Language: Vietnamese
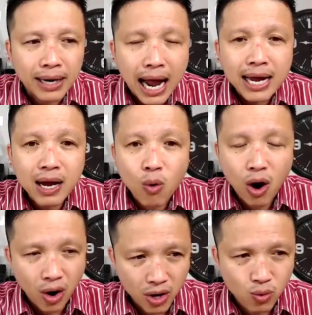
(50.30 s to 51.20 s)
um,
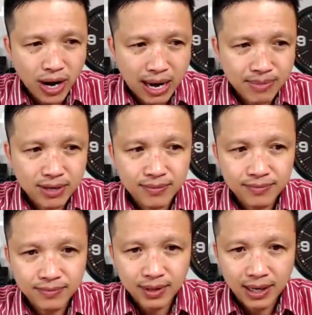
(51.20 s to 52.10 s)
cái câu hỏi của
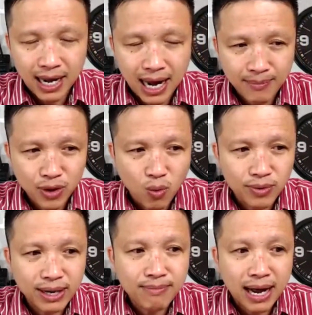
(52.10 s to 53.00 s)
em á, là
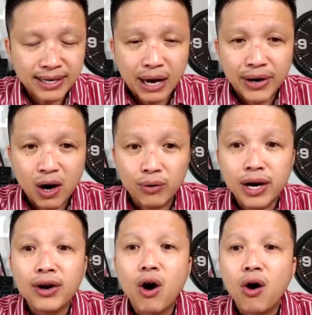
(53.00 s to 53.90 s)
em dùng cái màn
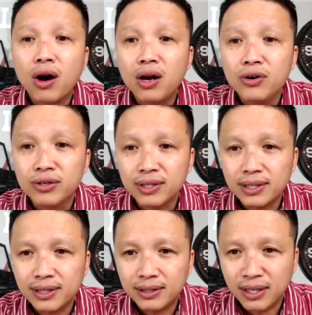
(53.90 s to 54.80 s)
dạo đầu để đo
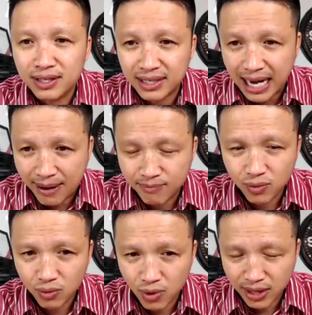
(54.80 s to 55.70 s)
lường cái tình
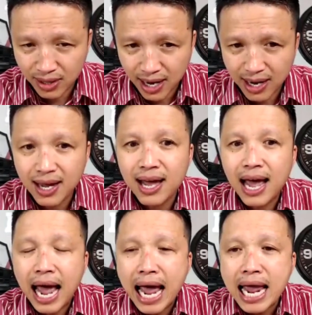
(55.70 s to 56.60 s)
cảm của anh
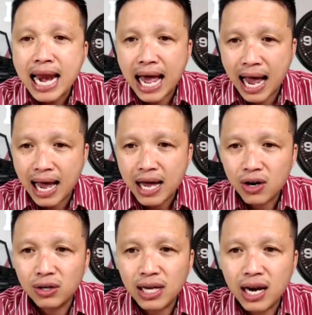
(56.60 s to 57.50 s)
ta hay
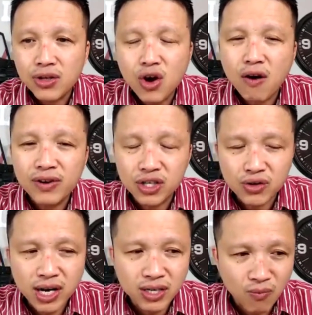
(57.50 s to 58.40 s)
là có thể là
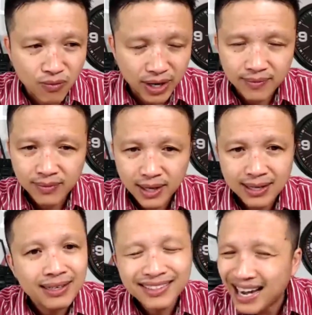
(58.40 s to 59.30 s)
do vì stress công việc
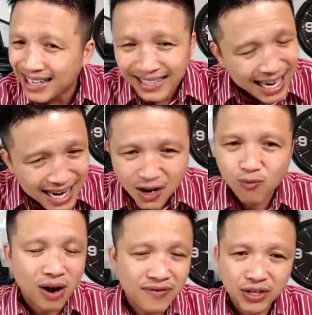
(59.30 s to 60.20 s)
chắc
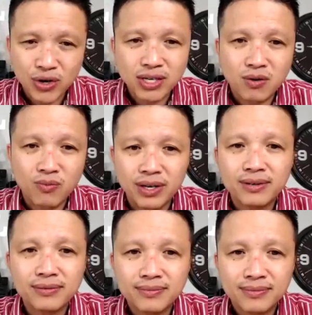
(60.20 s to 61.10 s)
chắn không phải vì
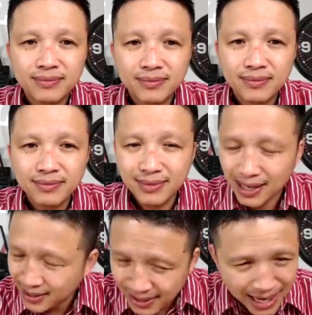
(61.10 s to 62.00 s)
stress công việc
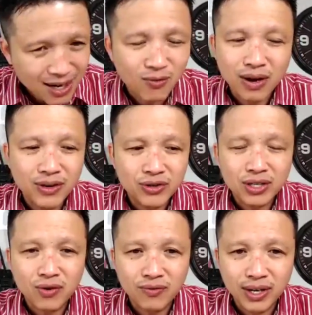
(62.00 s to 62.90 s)
chắc chắn không
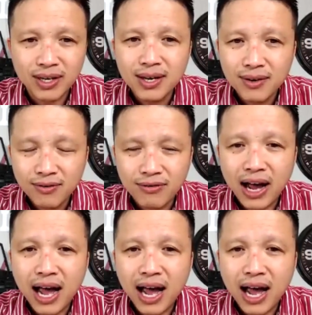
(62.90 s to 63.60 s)
phải vì stress công việc